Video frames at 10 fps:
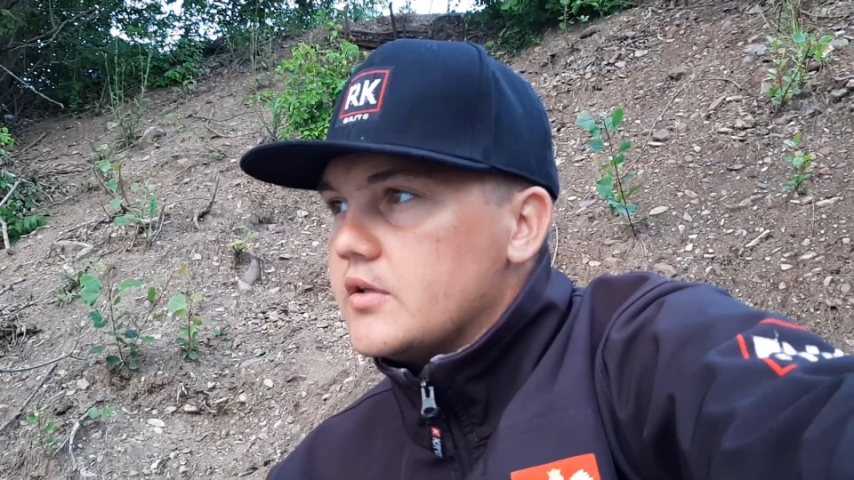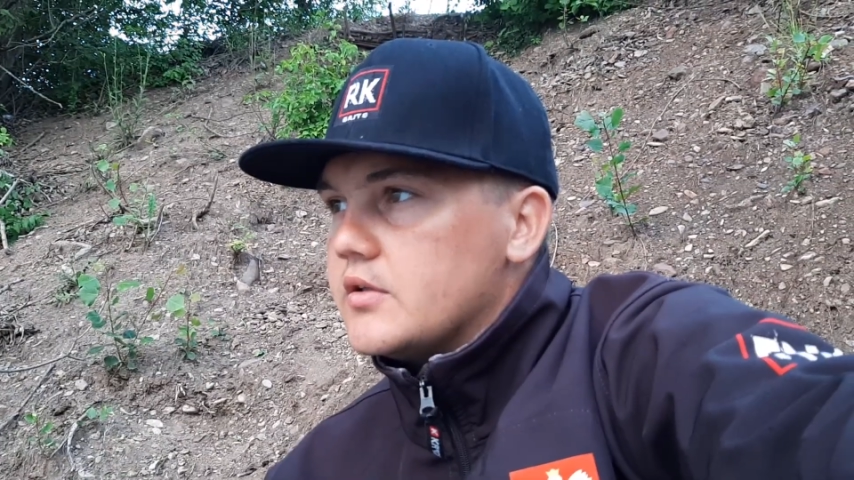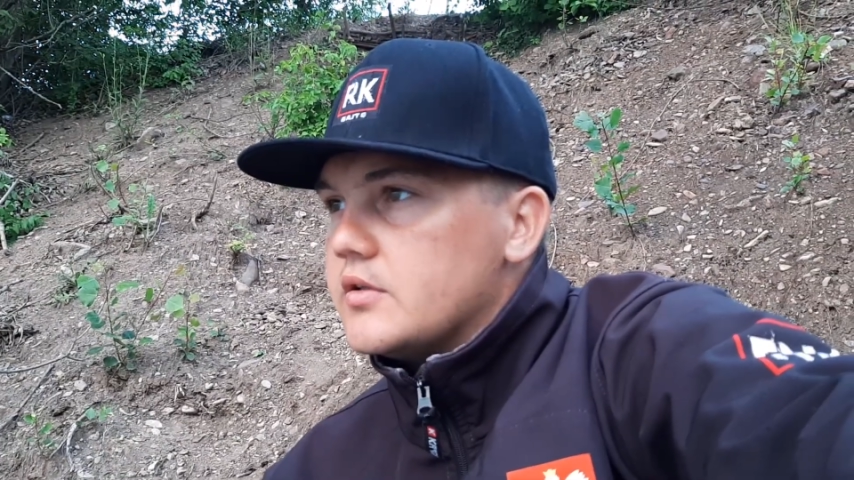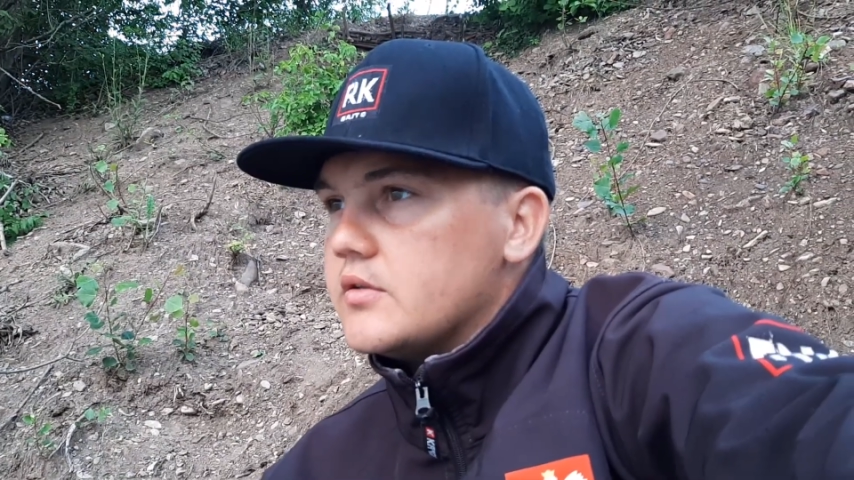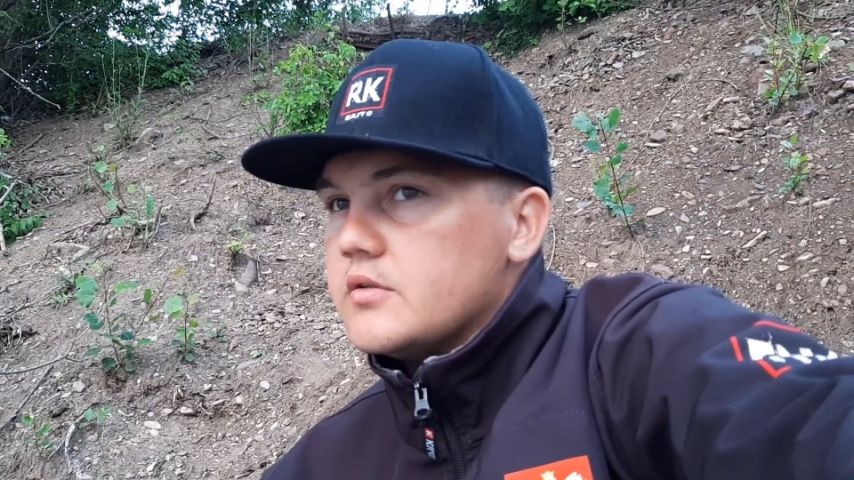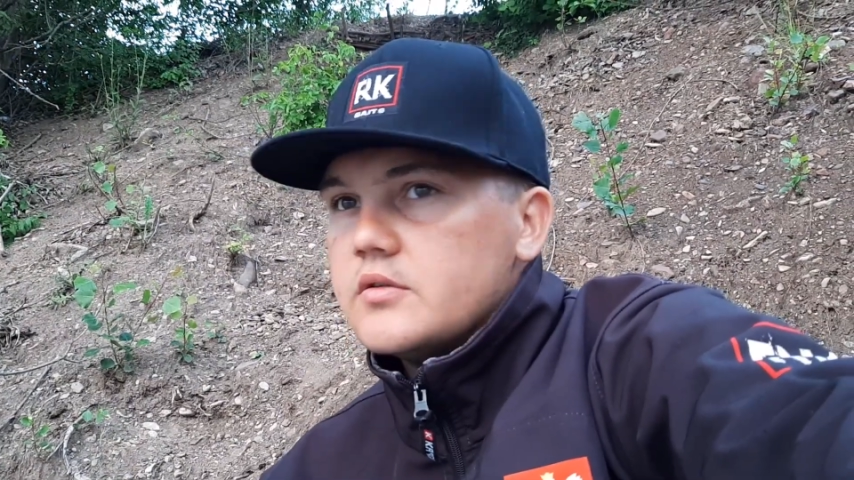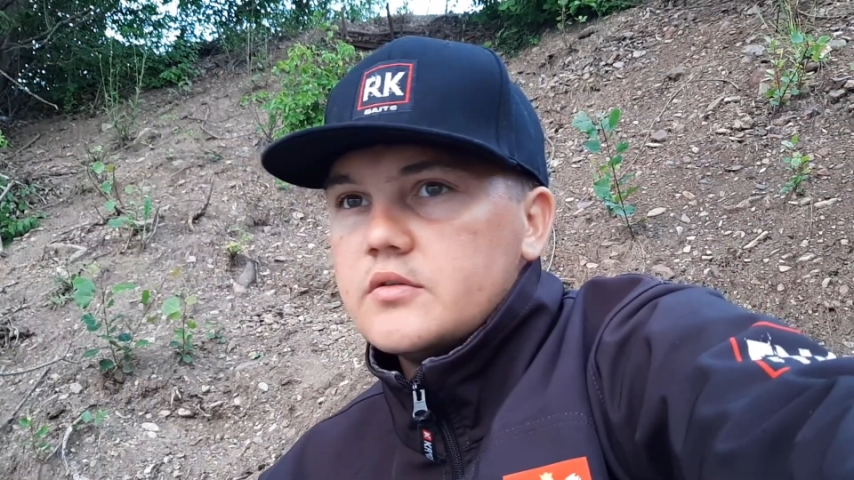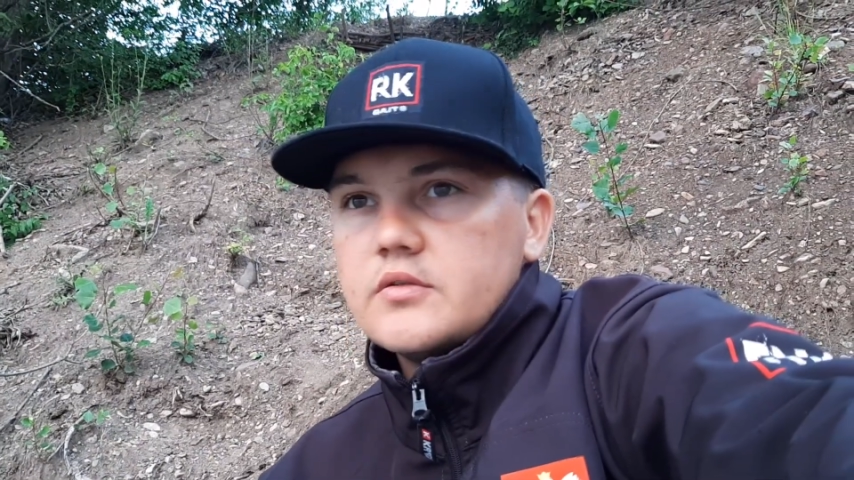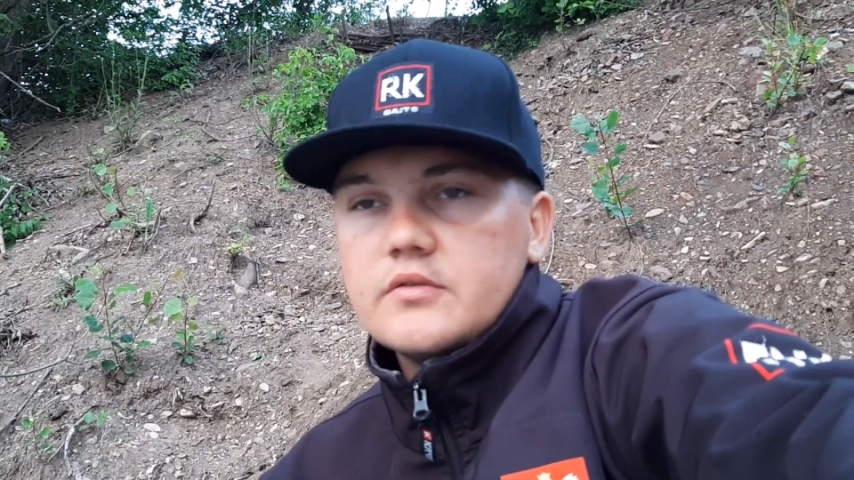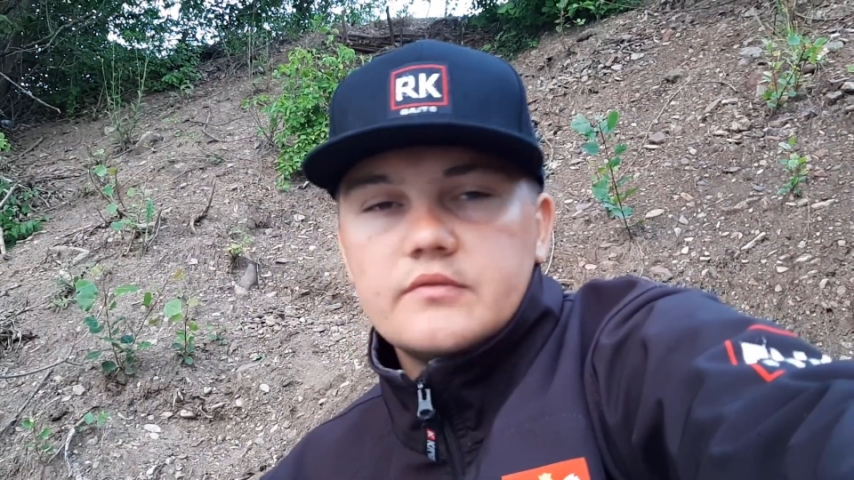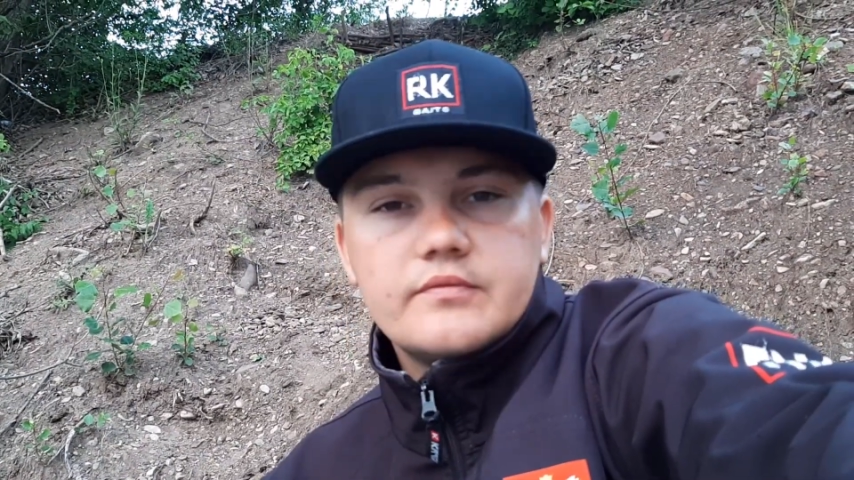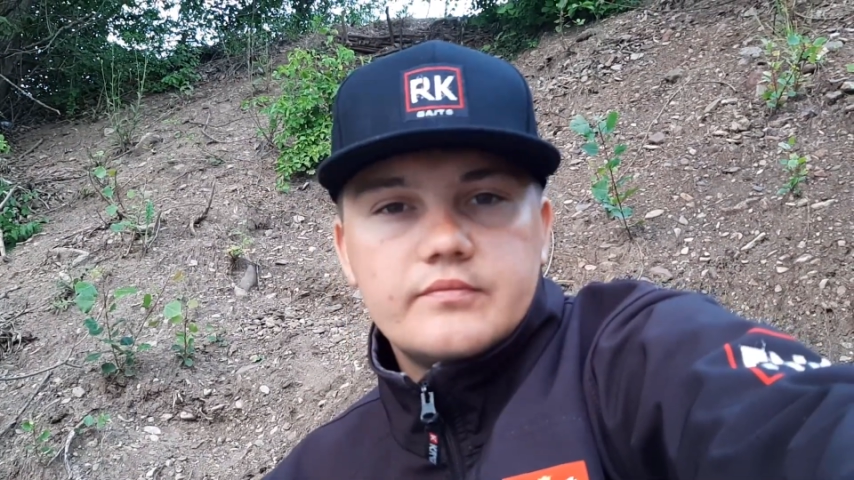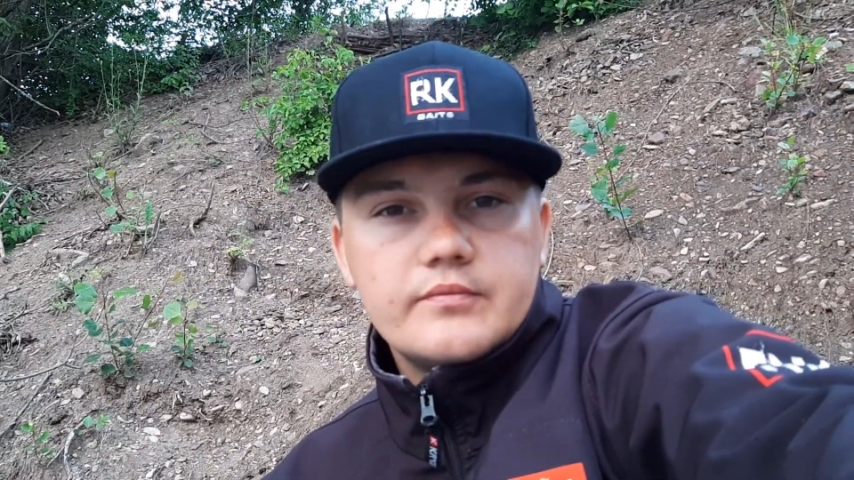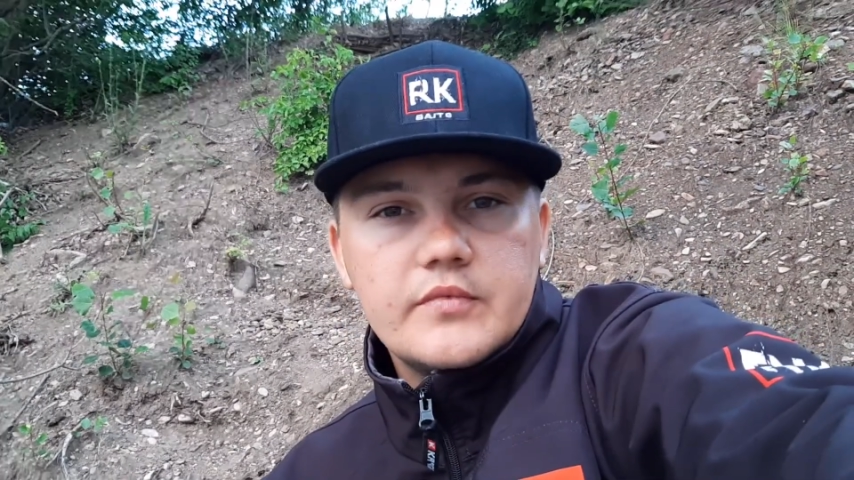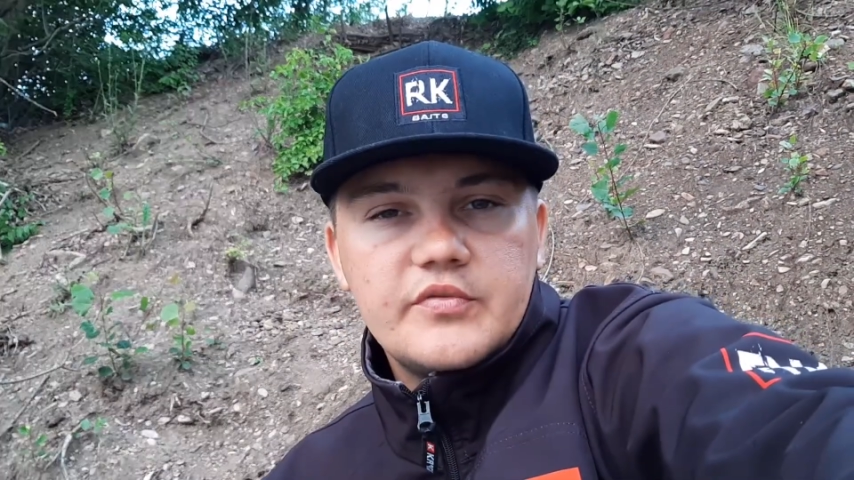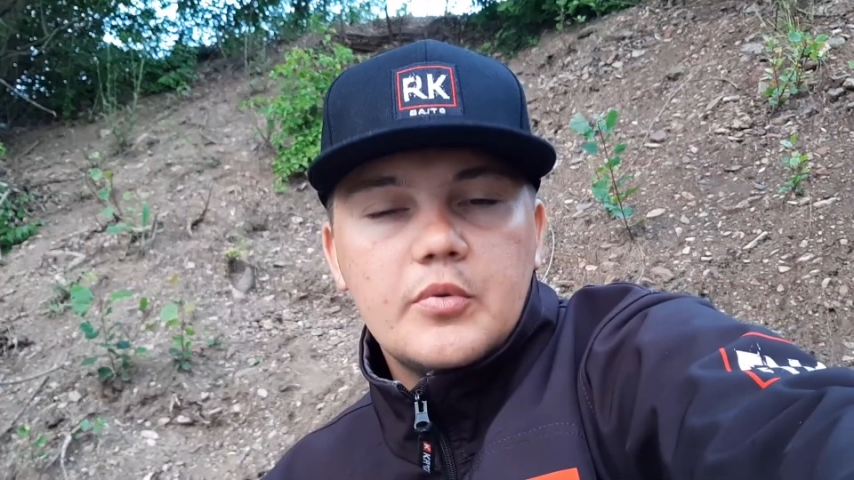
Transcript: Yy, w